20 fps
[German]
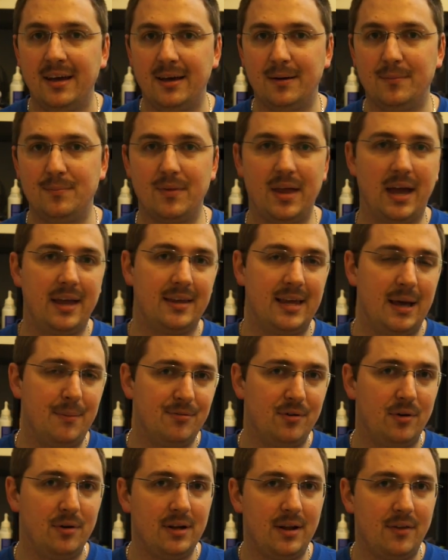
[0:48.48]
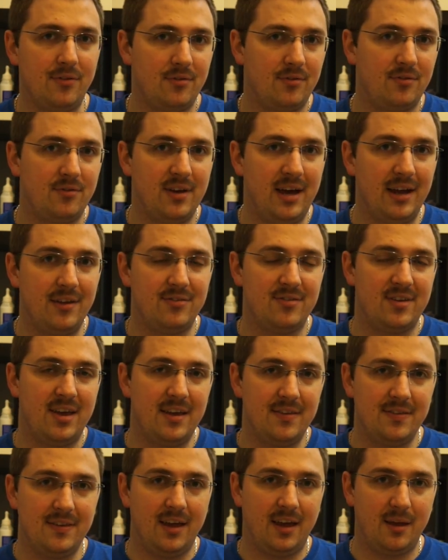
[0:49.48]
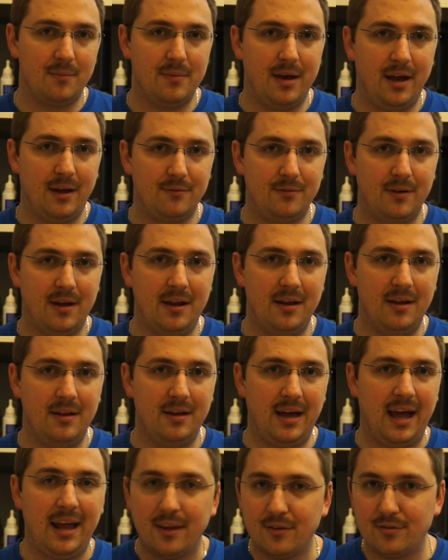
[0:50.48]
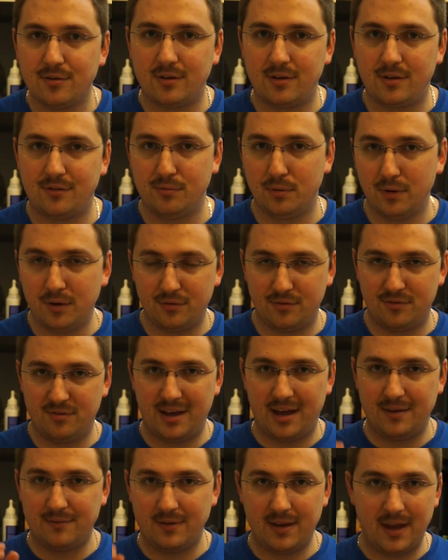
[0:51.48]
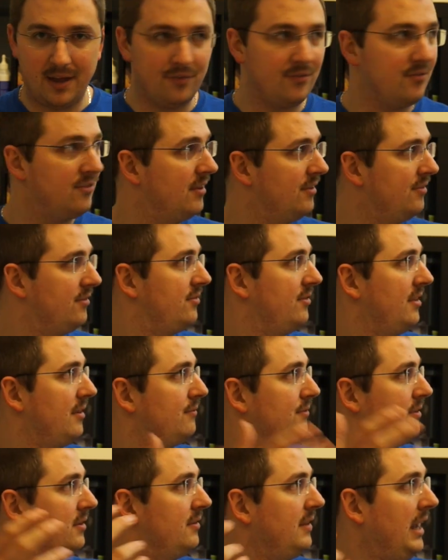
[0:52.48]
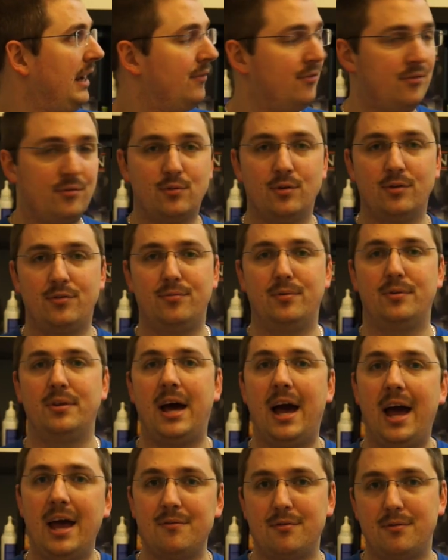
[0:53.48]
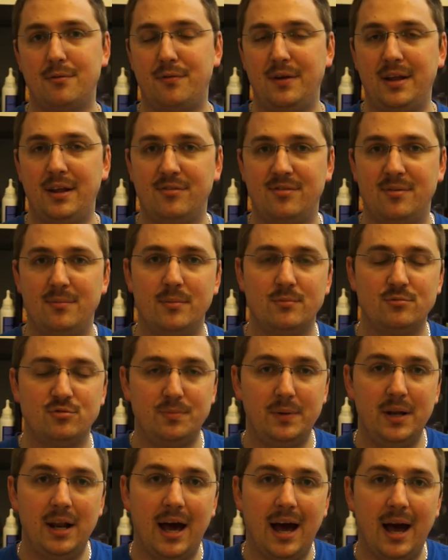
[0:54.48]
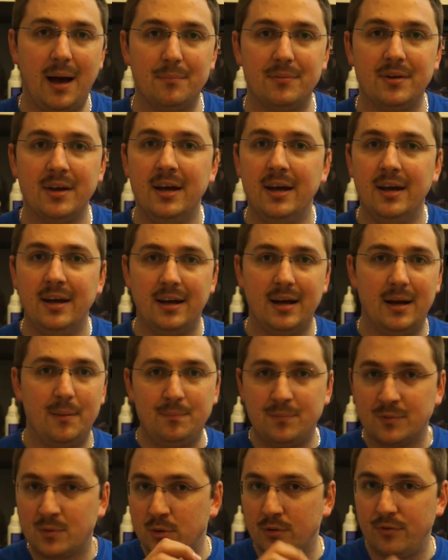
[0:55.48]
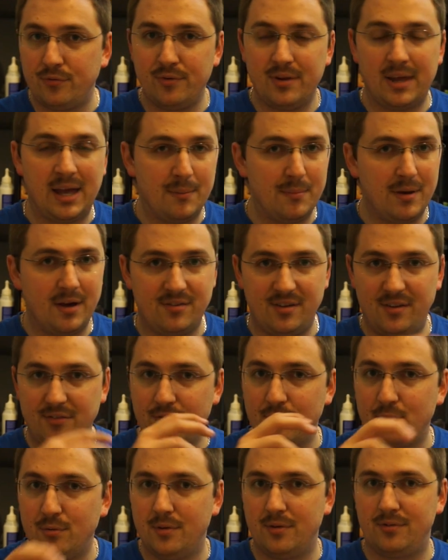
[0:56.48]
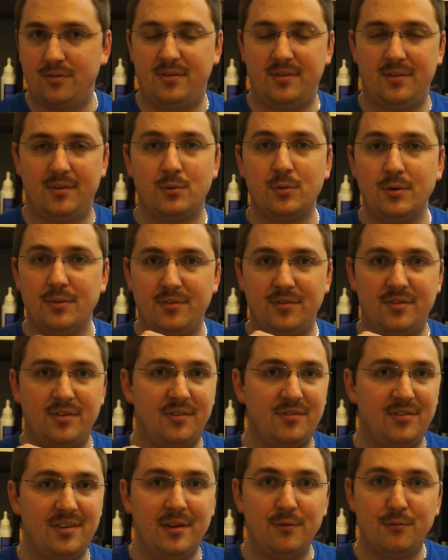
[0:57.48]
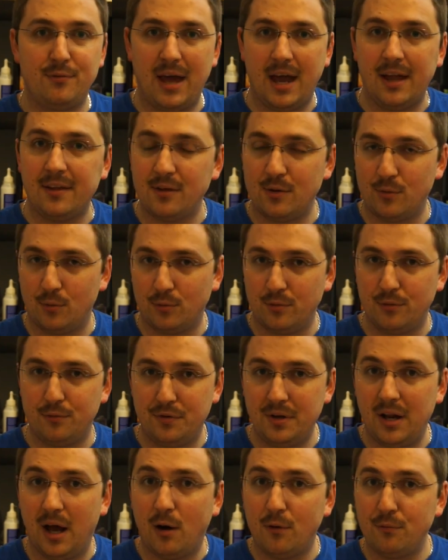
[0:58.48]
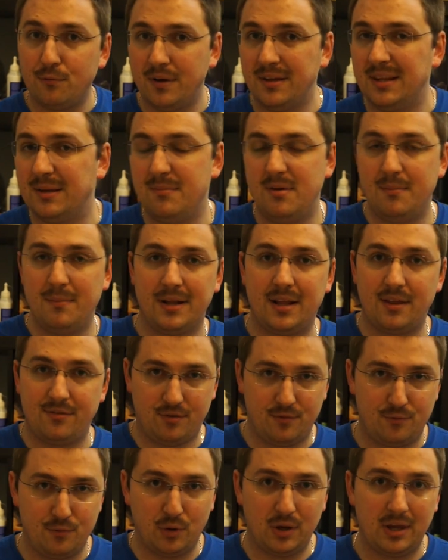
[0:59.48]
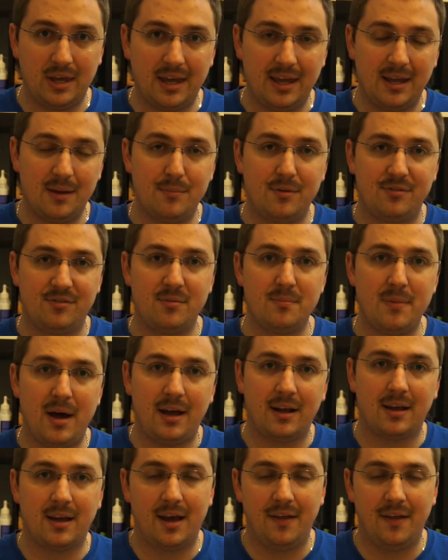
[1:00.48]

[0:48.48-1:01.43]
Ähm, ich habe es auch in letzter Zeit seltener gemacht, weil eigentlich sollte das wirklich so sein wie jetzt. Ne? Es ist irgendwie nachts kurz vor drei, wo wir fertig sind mit dem Spieleabend. Ähm, kurz in die Kamera setzen, kurz, kurz was erzählen, fertig, ohne viel Aufwand, damit man das auch wirklich wirklich regelmäßig machen